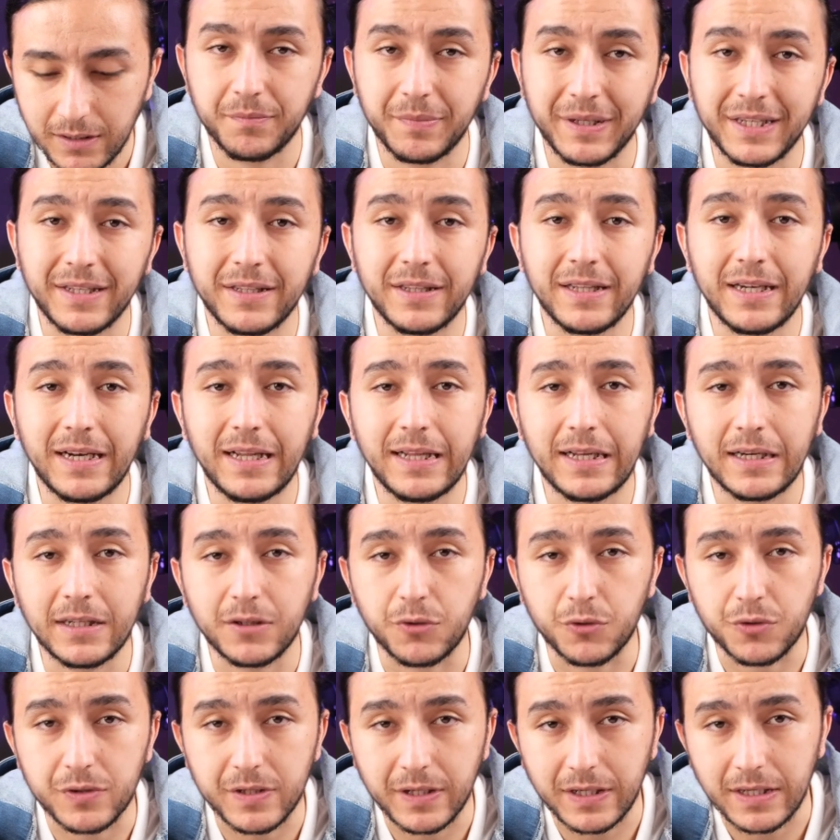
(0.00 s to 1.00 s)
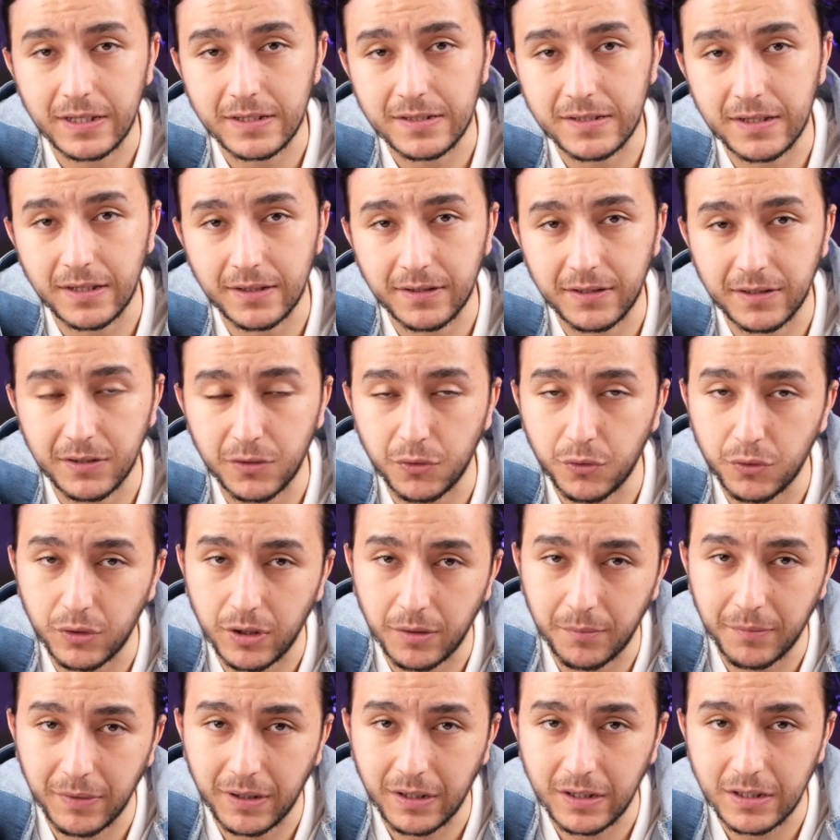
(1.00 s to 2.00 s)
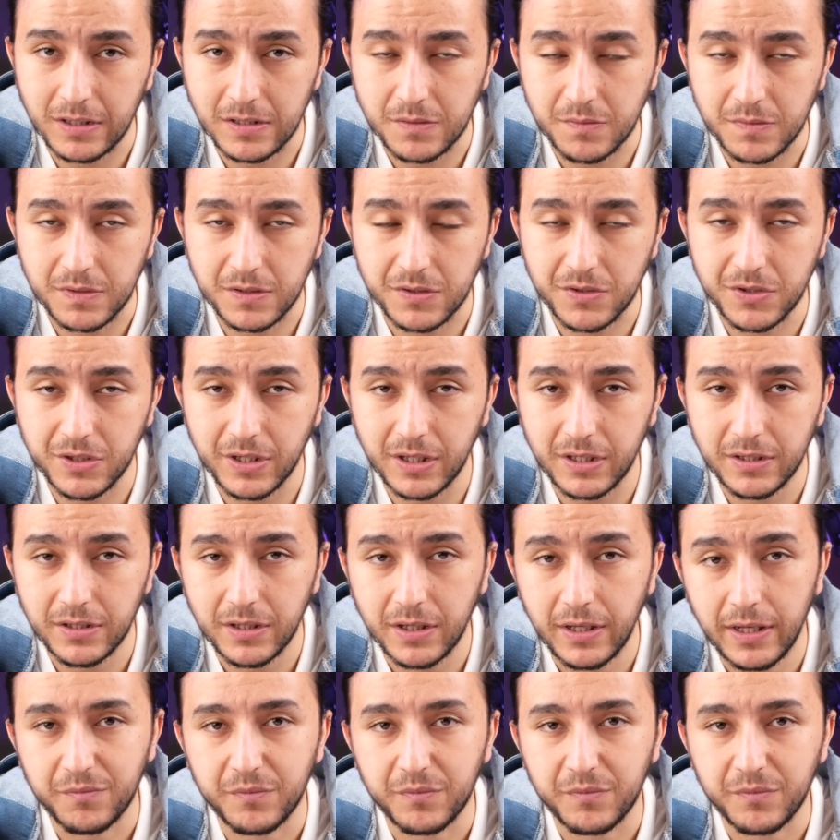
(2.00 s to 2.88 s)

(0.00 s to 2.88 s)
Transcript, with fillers: Peki nerelerde yüksek enstantanede kullanma karşımıza çıkar?